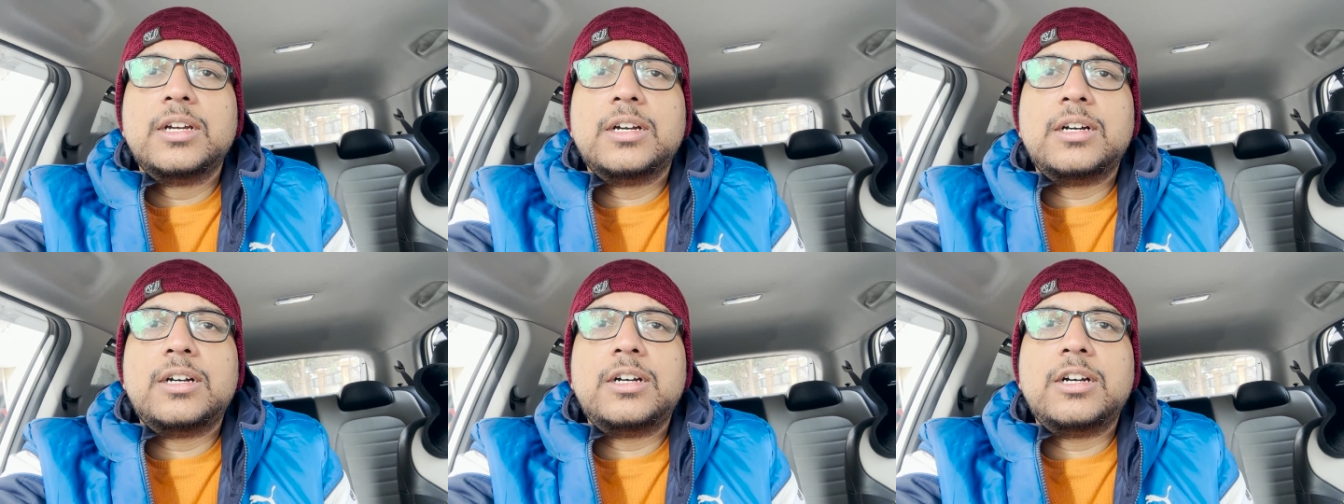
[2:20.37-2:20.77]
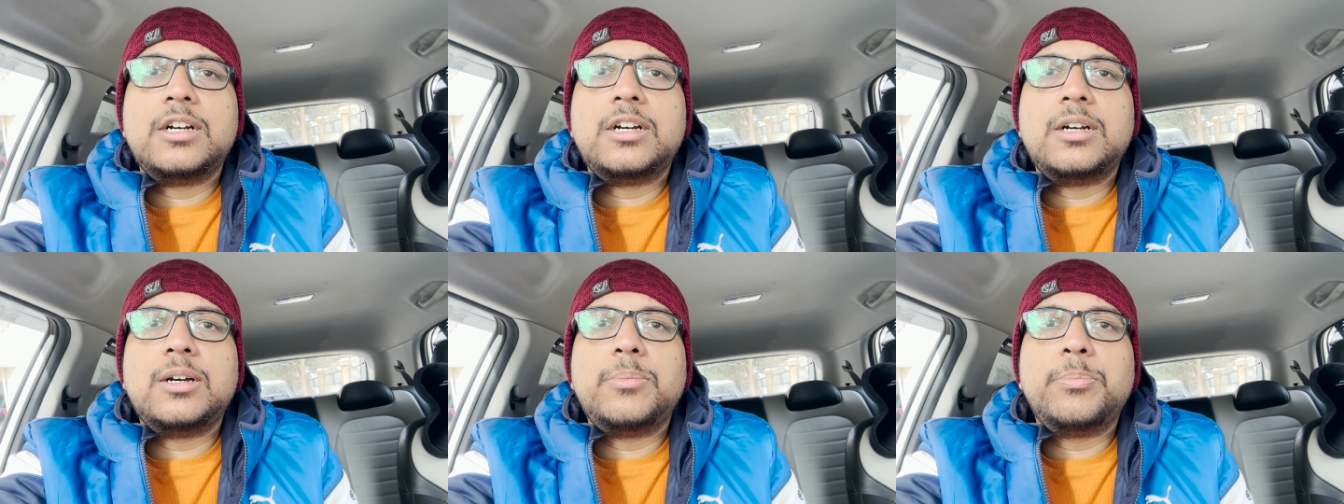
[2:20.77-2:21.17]

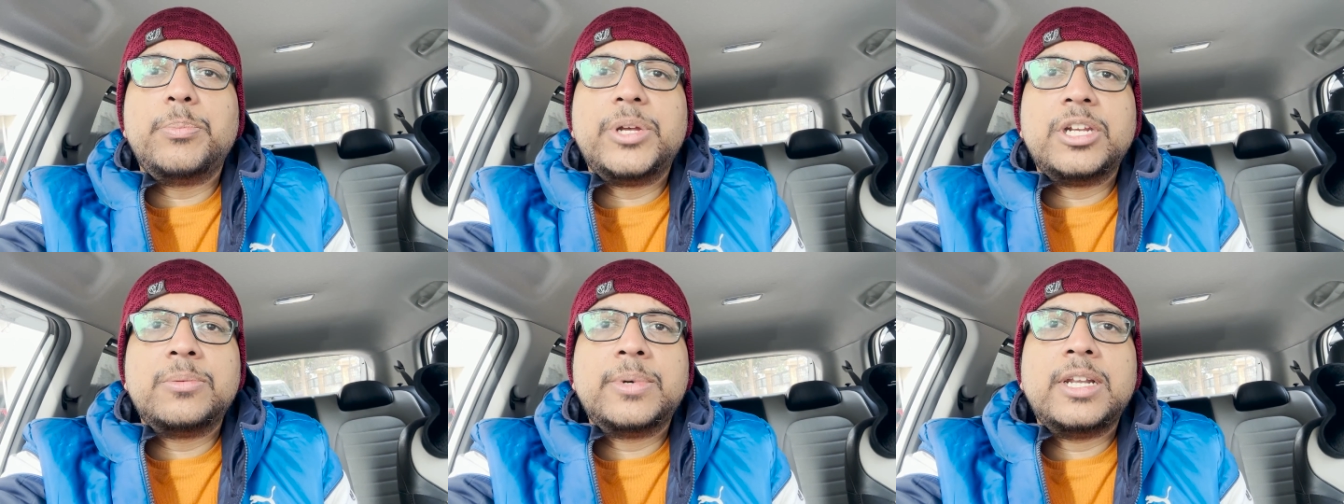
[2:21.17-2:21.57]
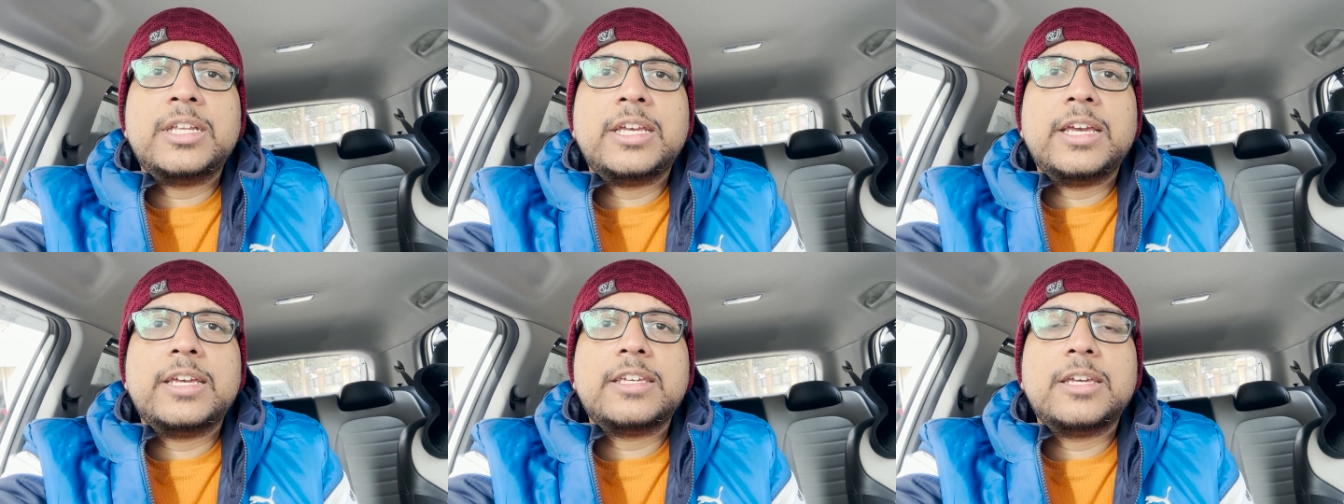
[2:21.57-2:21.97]
मिनिमल
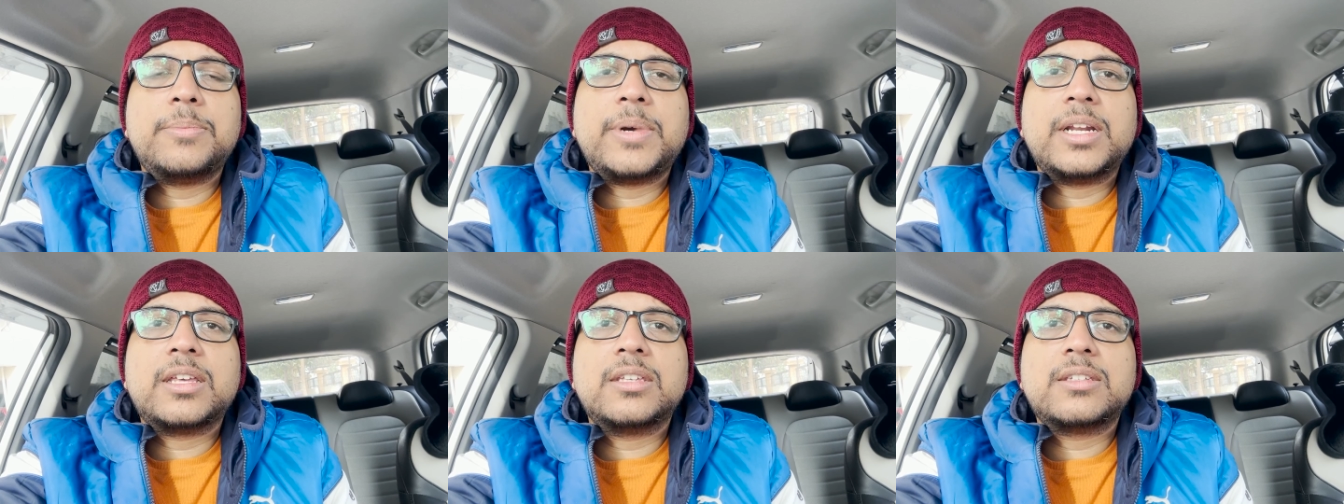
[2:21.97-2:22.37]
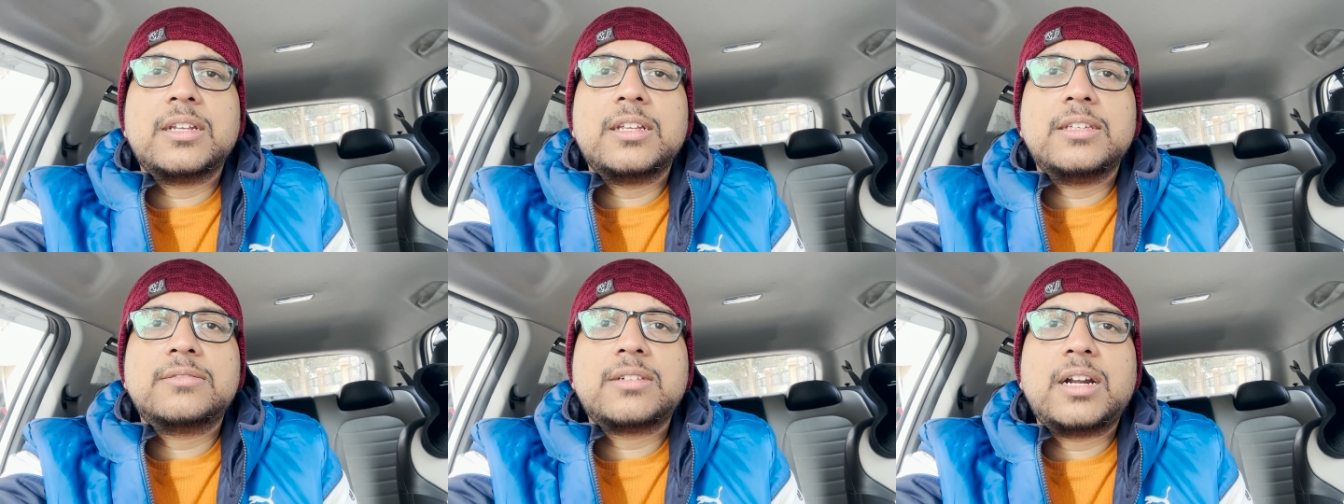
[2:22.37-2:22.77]
ही है ये मान के
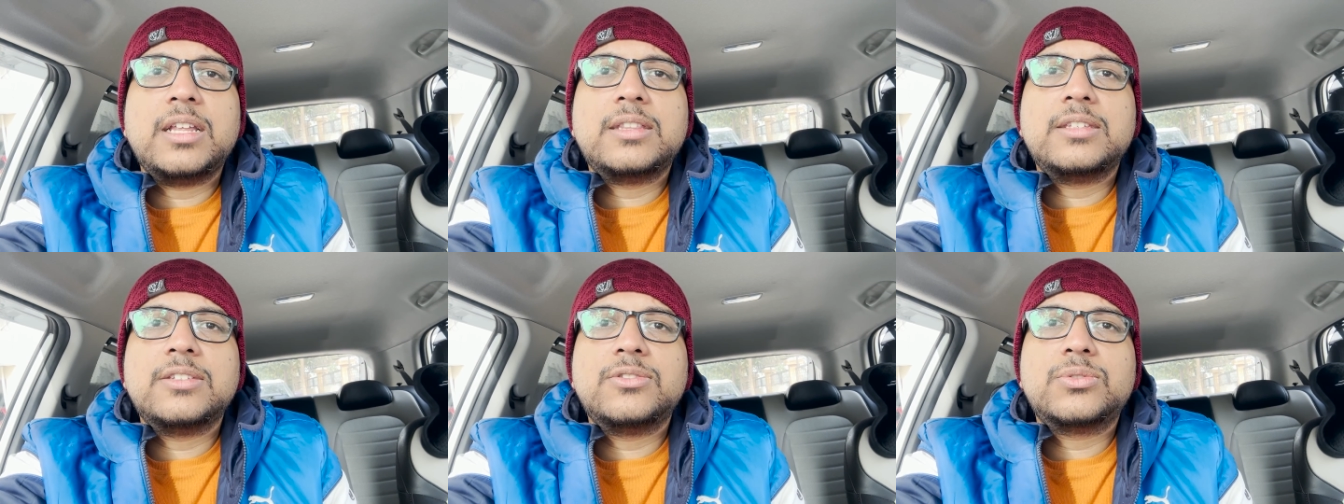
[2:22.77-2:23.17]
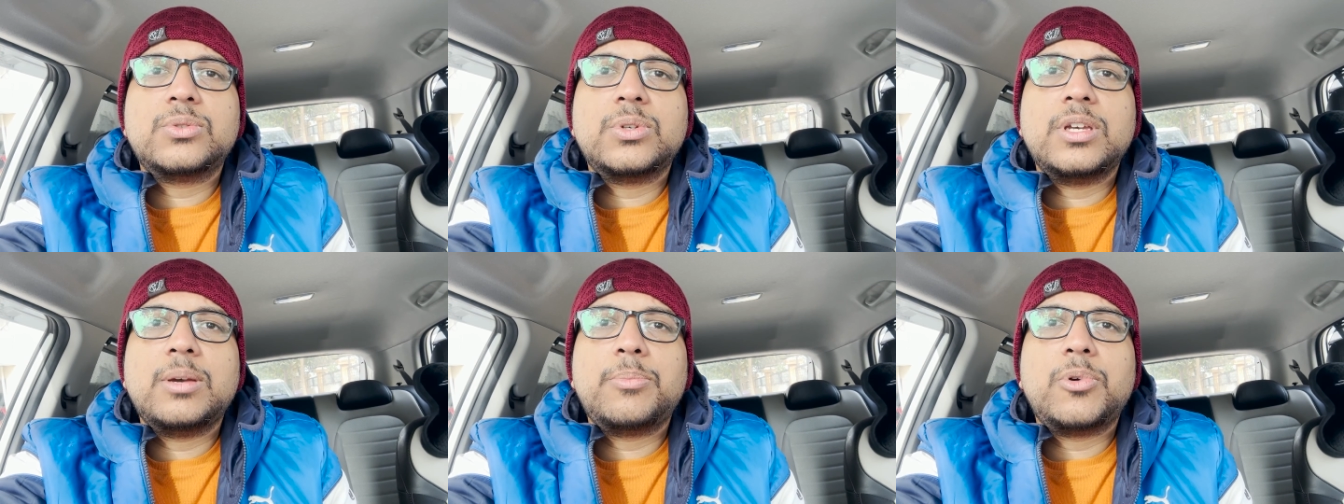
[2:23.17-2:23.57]
चलिए साढ़े तीन
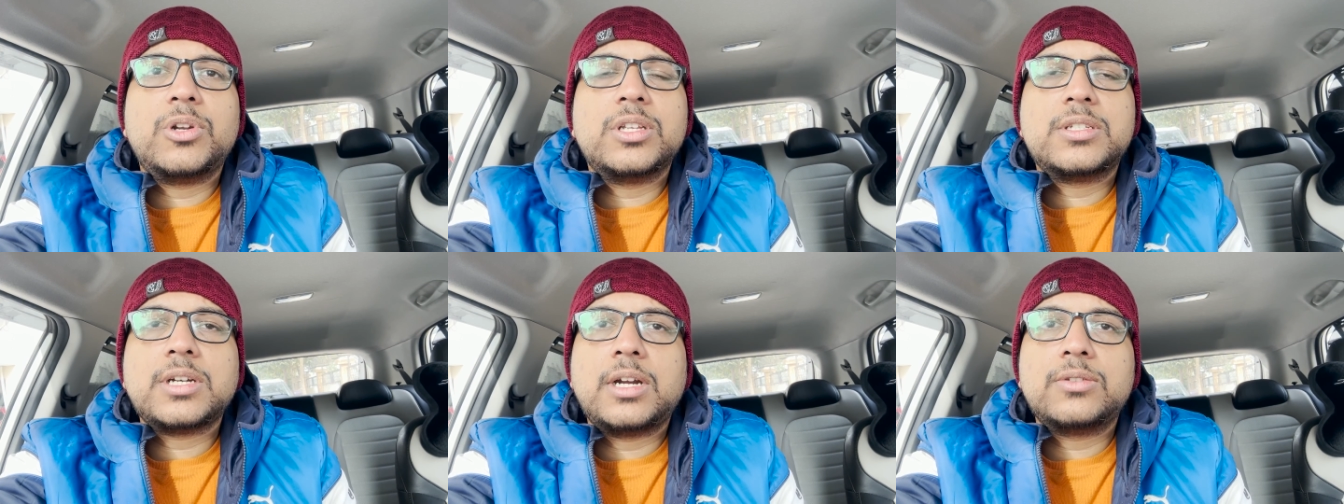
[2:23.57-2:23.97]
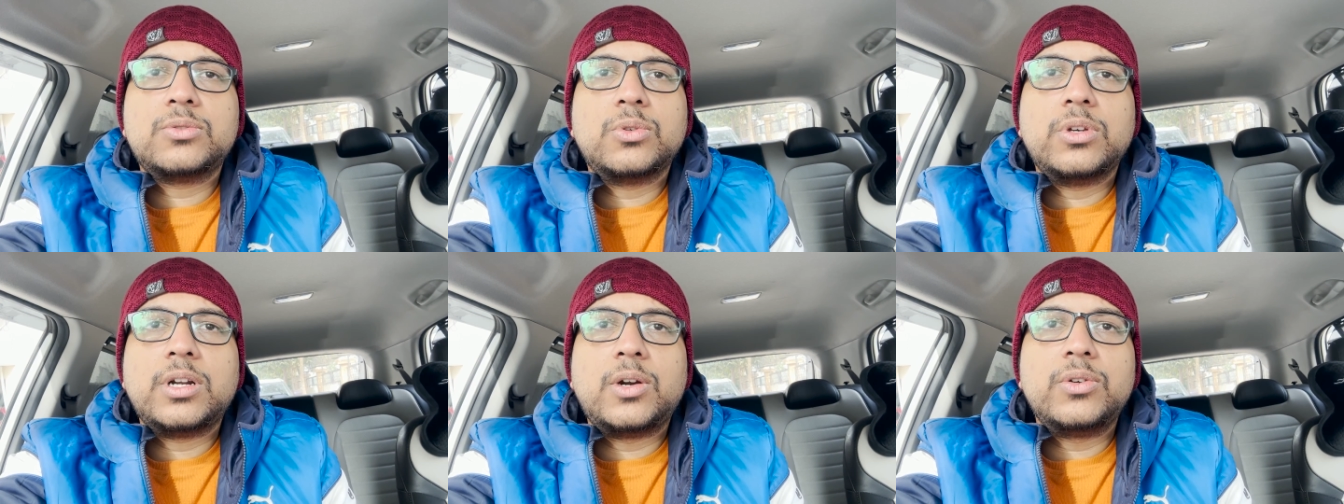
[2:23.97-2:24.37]
सौ या पौने चार
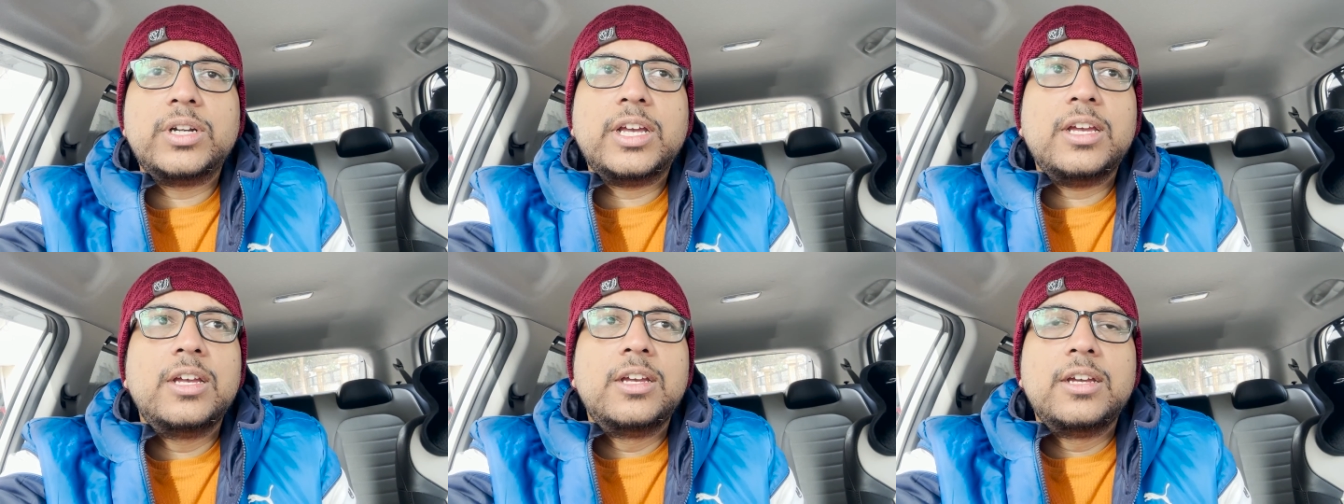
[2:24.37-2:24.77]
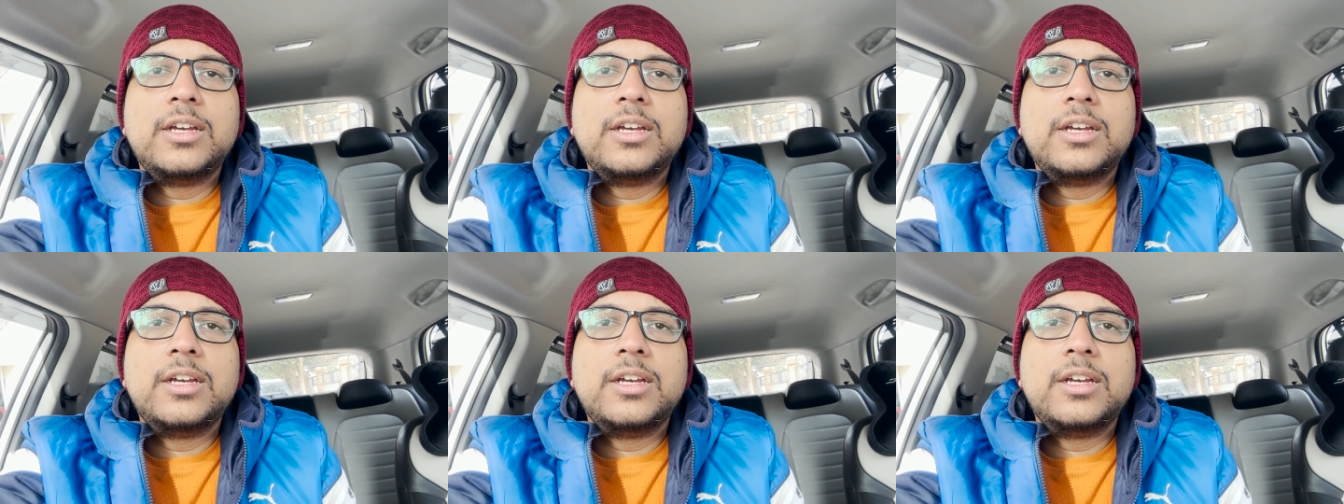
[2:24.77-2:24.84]
सौ अराउंड है